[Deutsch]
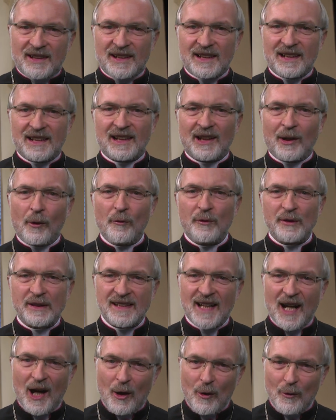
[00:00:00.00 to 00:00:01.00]
Ich rufe
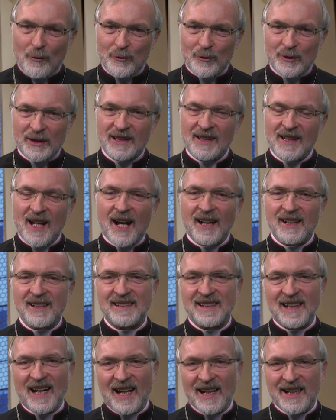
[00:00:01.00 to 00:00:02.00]
Sie auf und ich lade
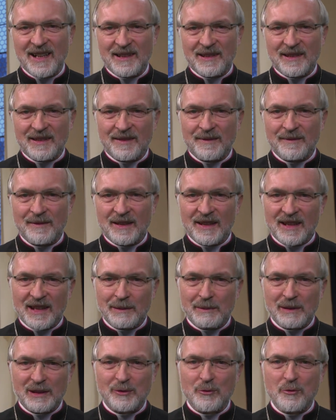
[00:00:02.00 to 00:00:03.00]
Sie ein,
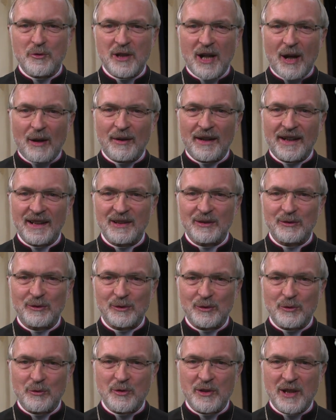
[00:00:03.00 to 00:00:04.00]
liebe Zuschauerinnen
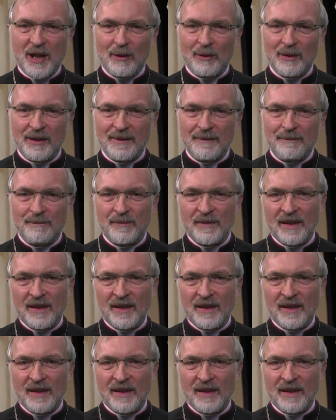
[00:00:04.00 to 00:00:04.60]
und Zuschauer.